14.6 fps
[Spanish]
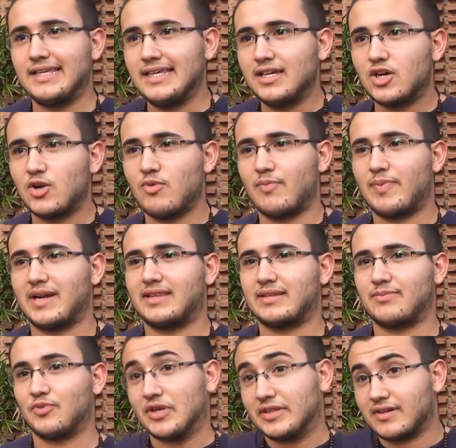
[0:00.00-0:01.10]
y como para
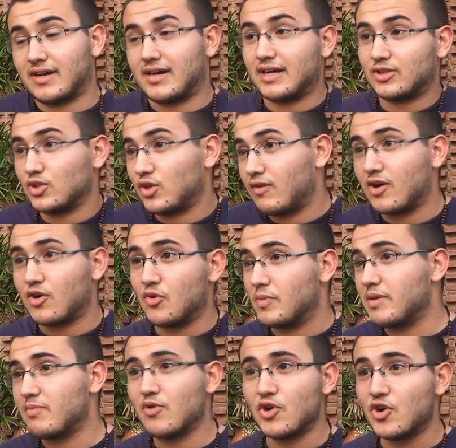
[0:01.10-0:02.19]
poder trabajar todos bajo un
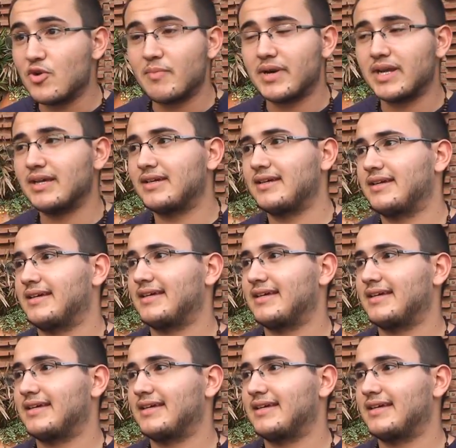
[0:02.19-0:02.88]
mismo nombre,